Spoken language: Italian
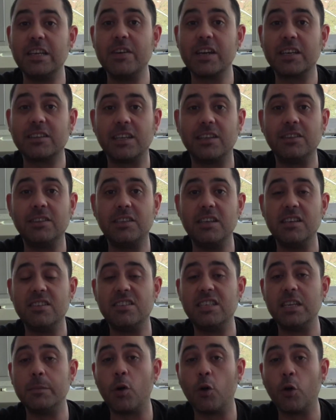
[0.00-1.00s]

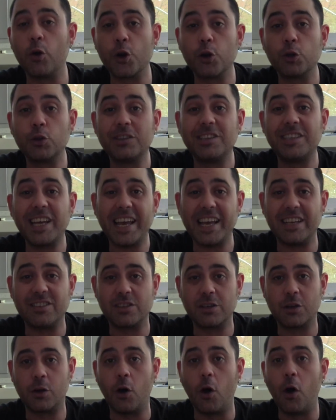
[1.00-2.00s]
divertentissimo,
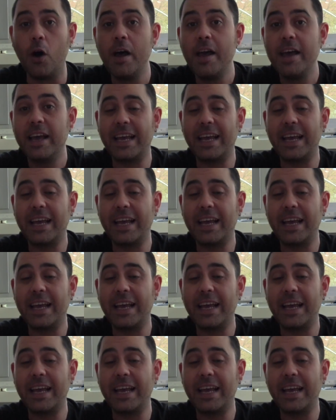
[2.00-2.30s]
grottesco,